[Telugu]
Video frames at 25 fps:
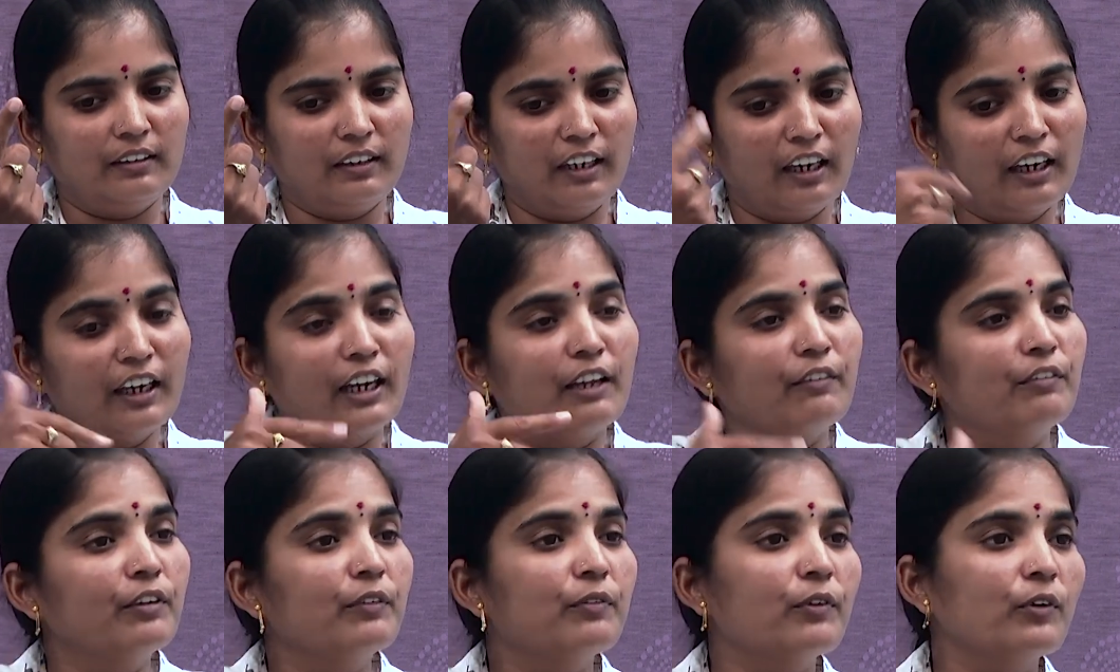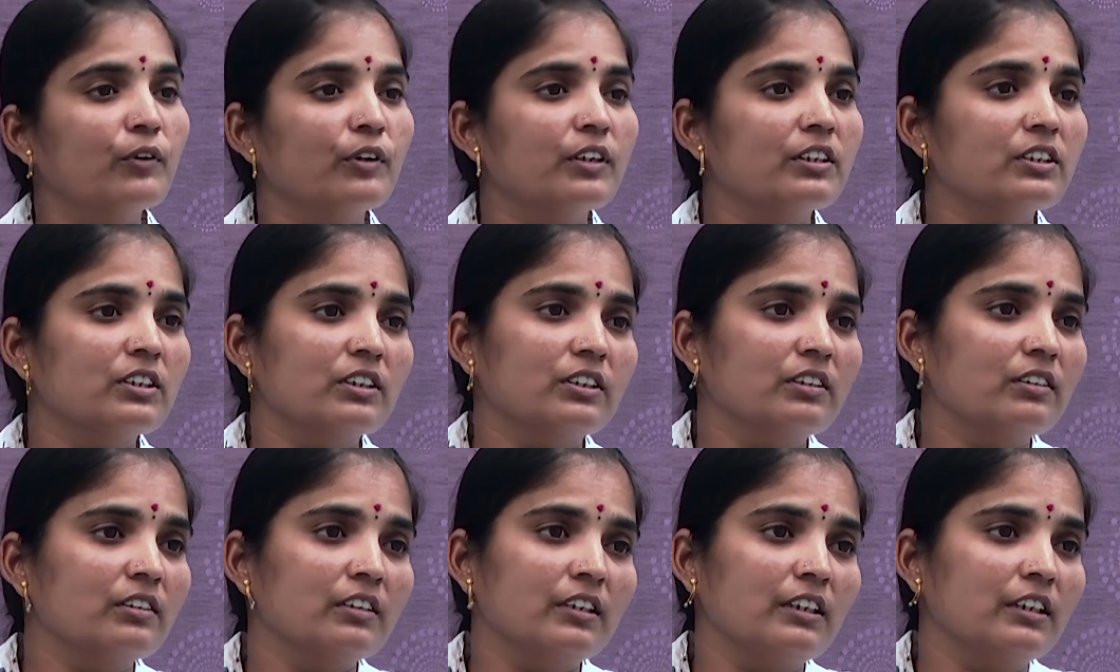నన్ను ఎంబీ
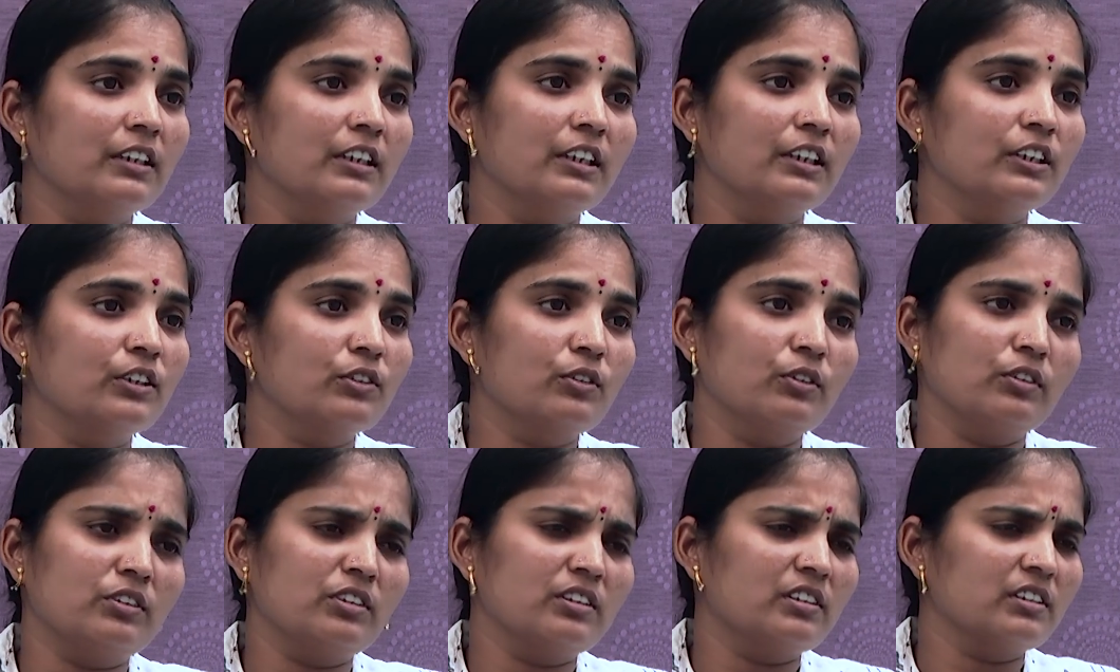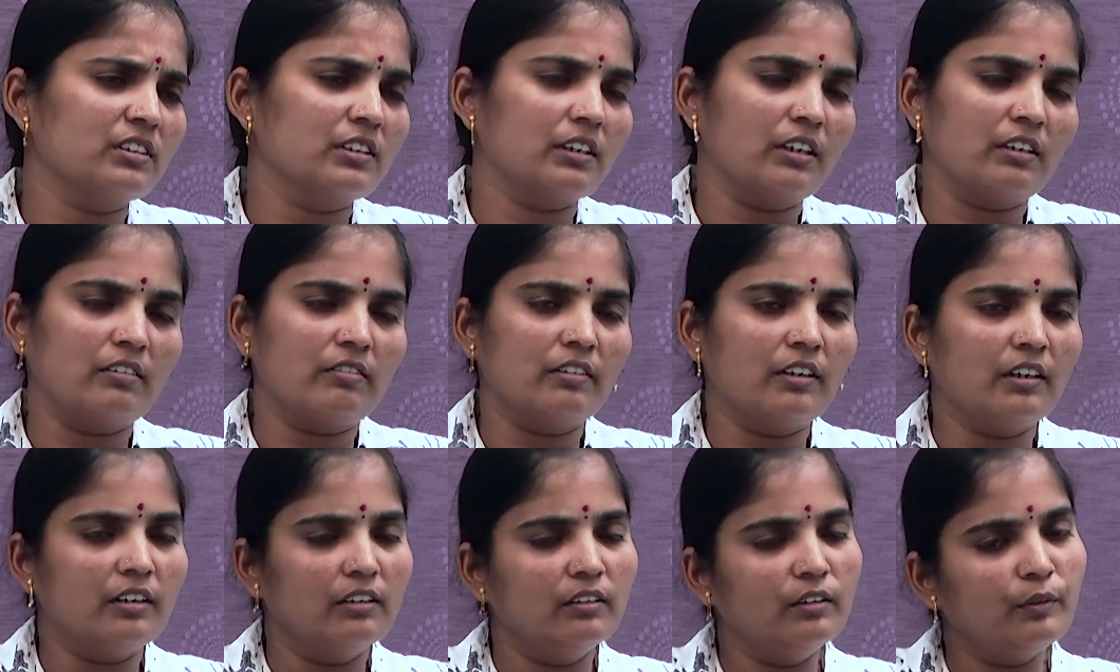ఫౌండేషన్కి తీసుకొచ్చిన సార్
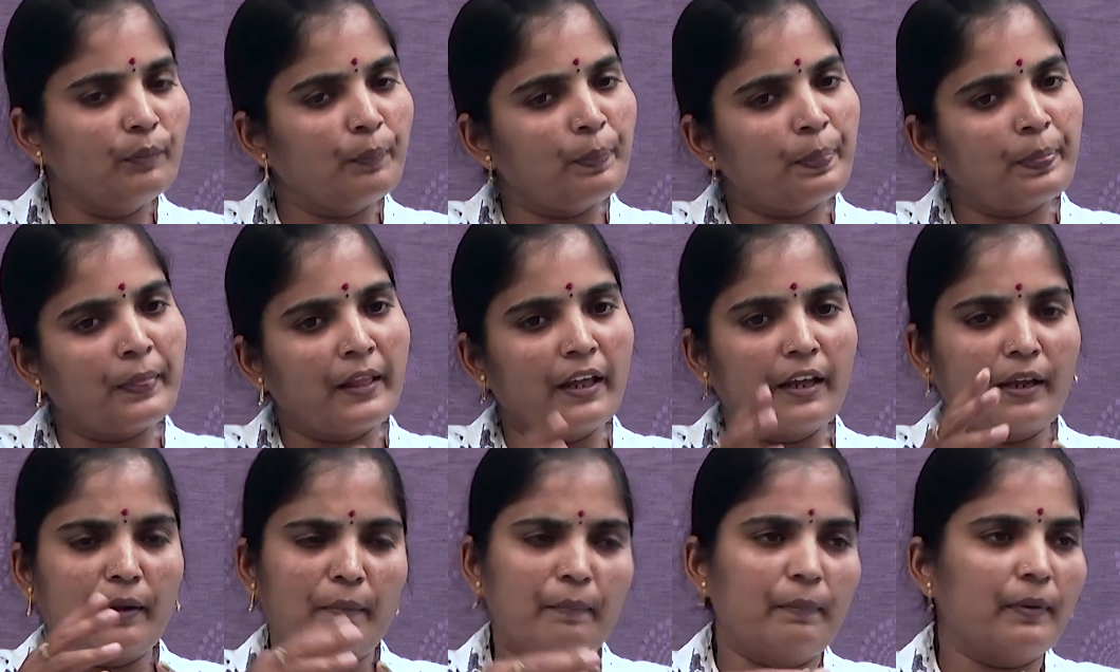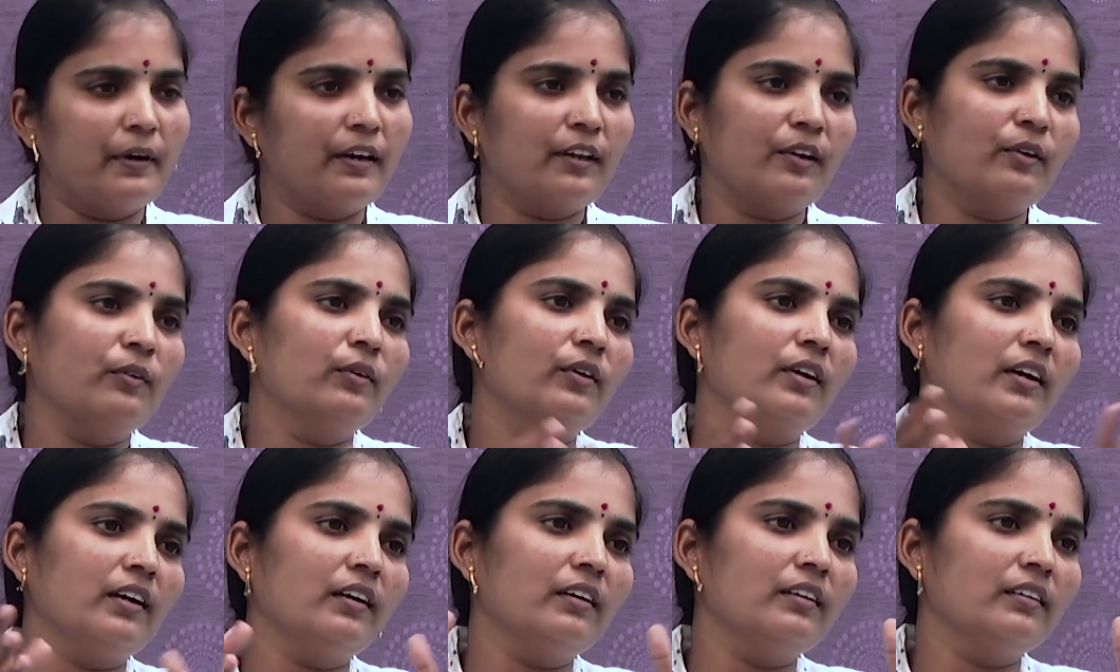వాళ్ళు ఇప్పటికి
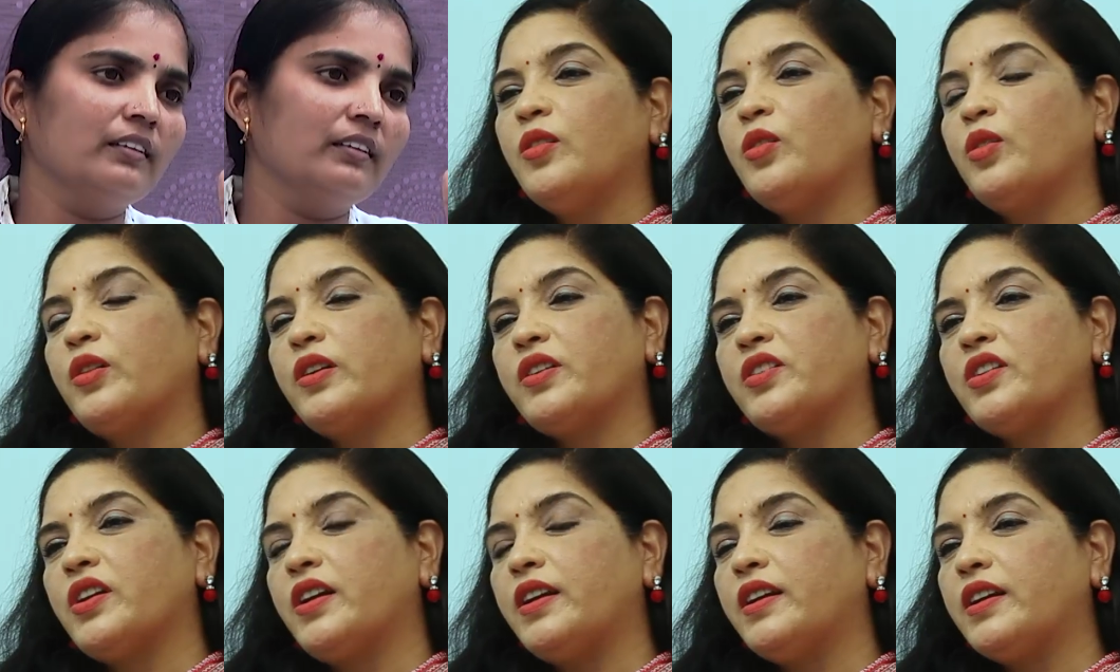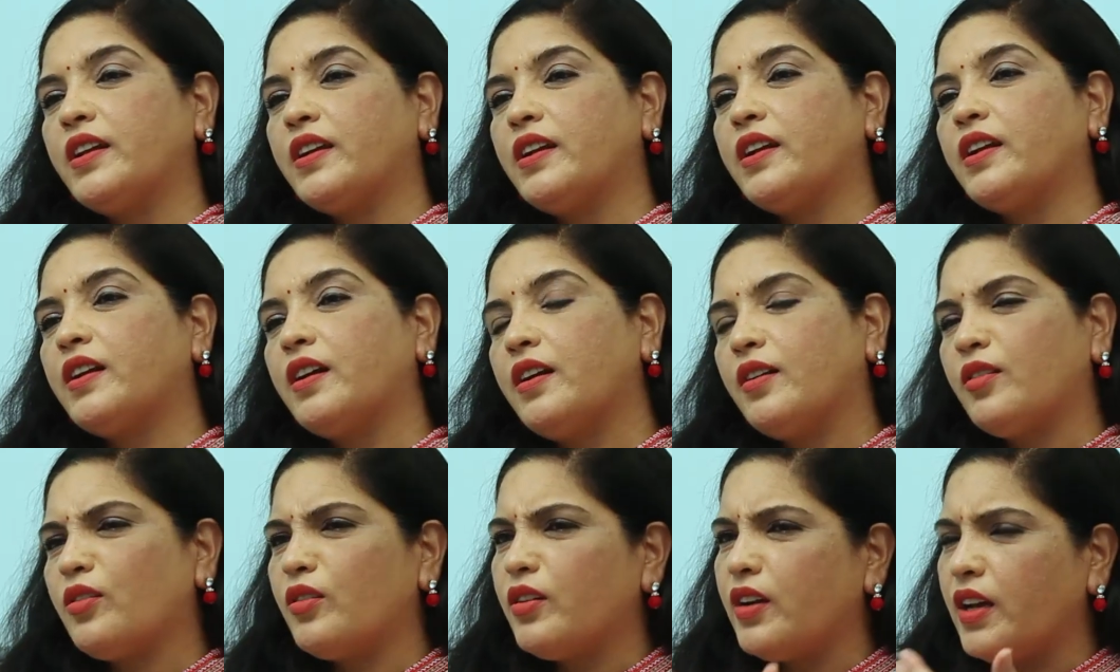కూడా ఒక షెల్టరే
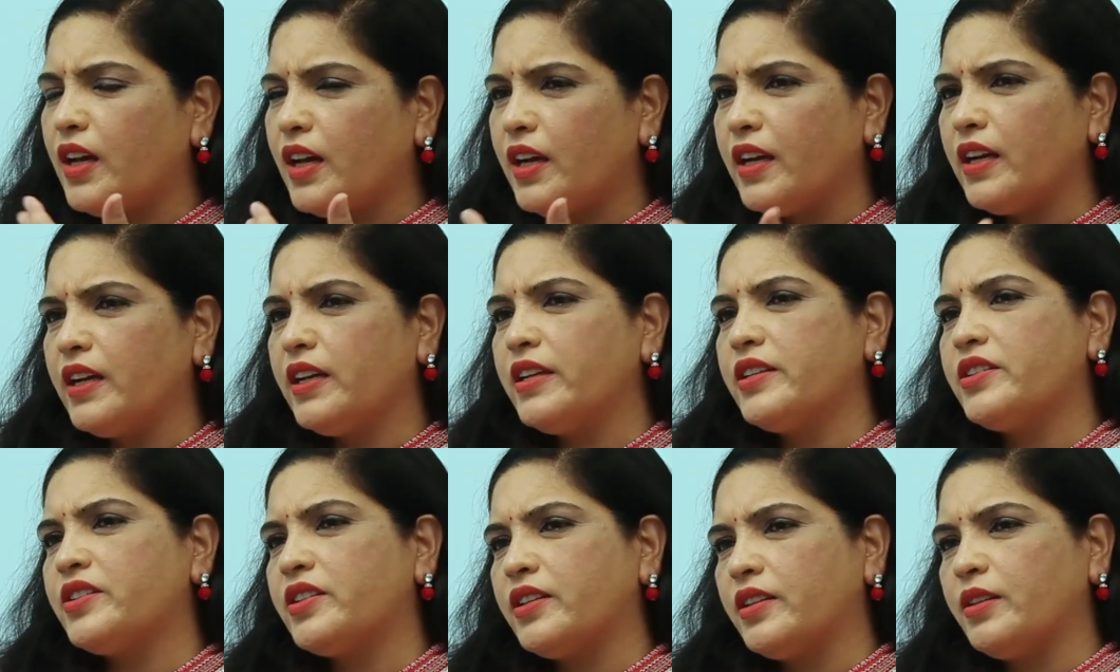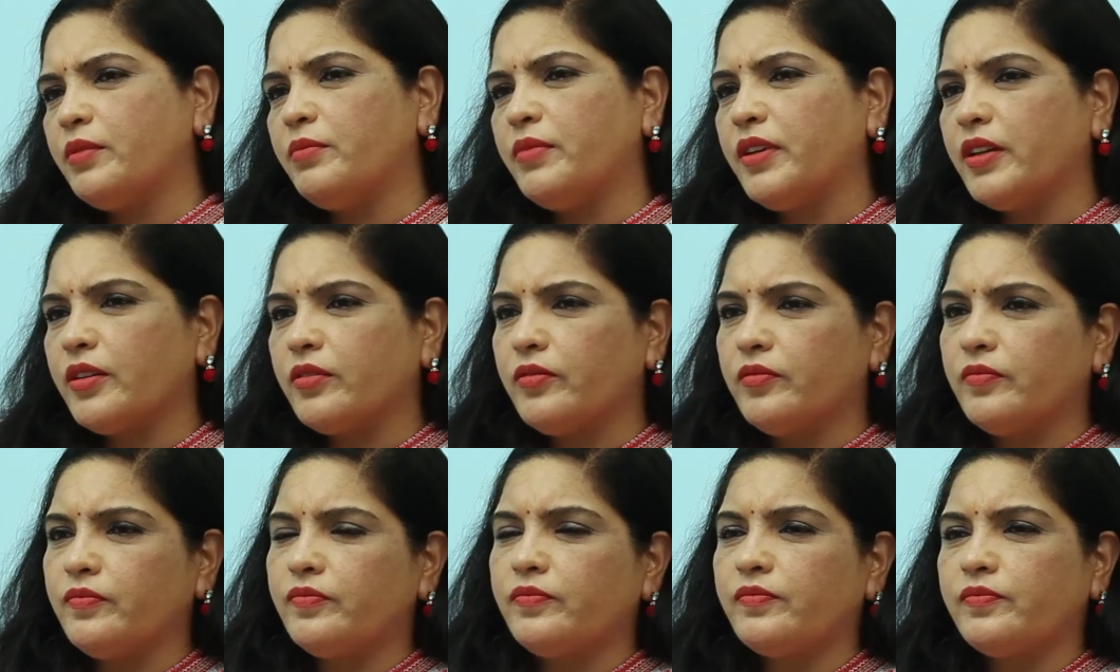కాకుండా అన్నీ ఇచ్చింది అన్నీ
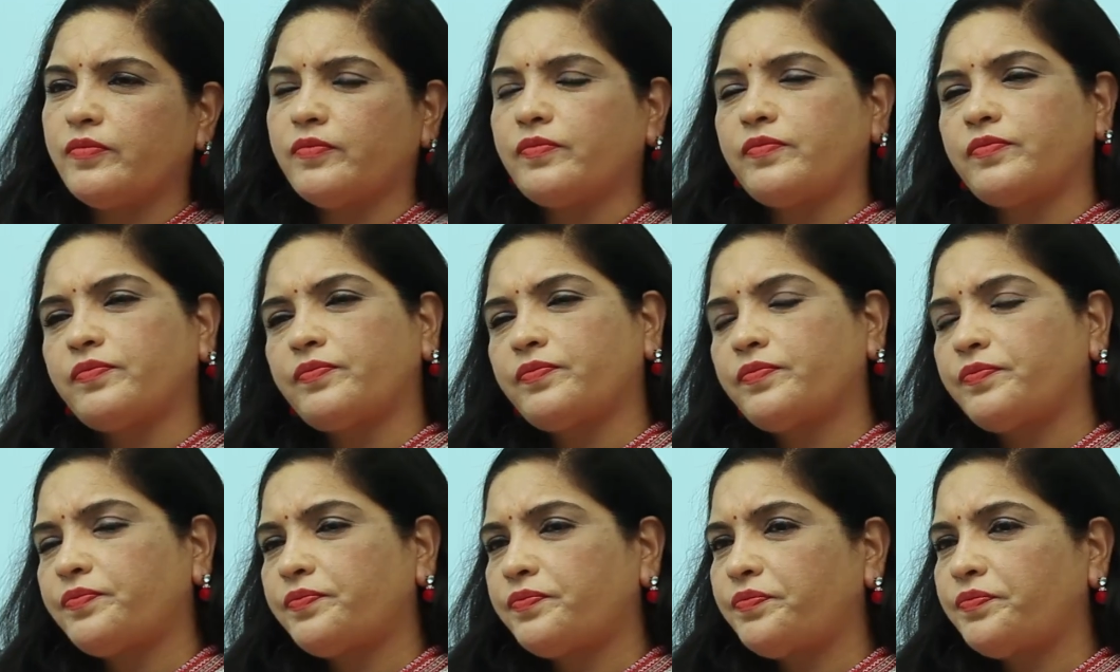ఇచ్చారండి